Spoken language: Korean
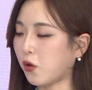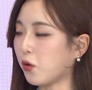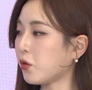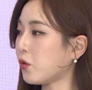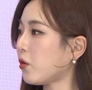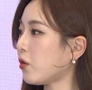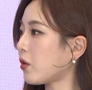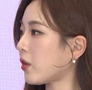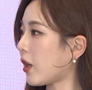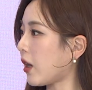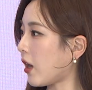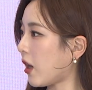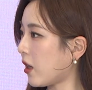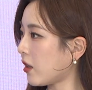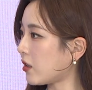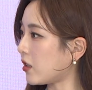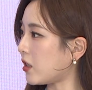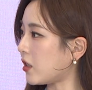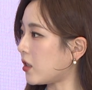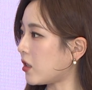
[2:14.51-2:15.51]
어떻게
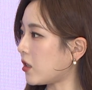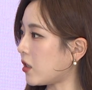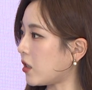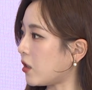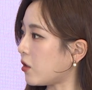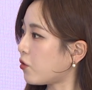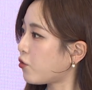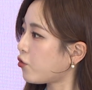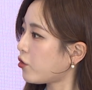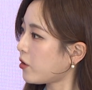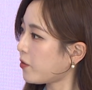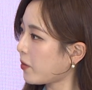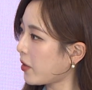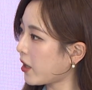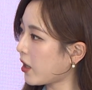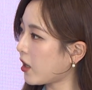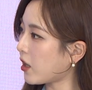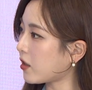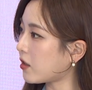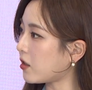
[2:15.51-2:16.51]
하는지
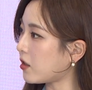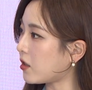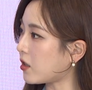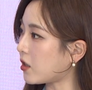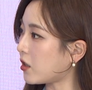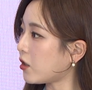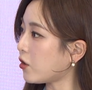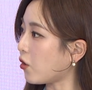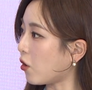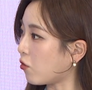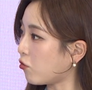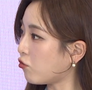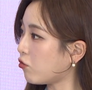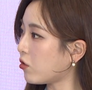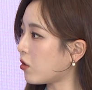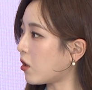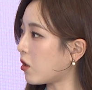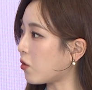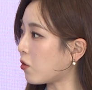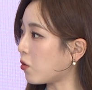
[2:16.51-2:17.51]
수립해야 하는지를
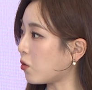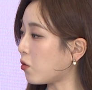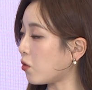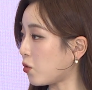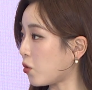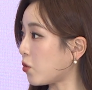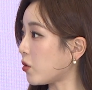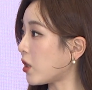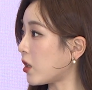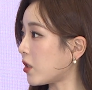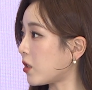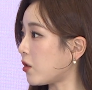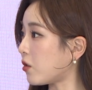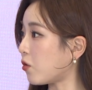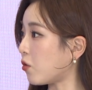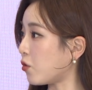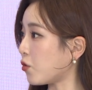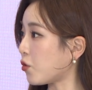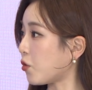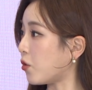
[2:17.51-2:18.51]
연구하고 또 조사하시는
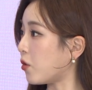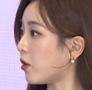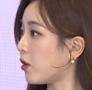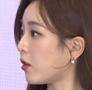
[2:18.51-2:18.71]
거죠.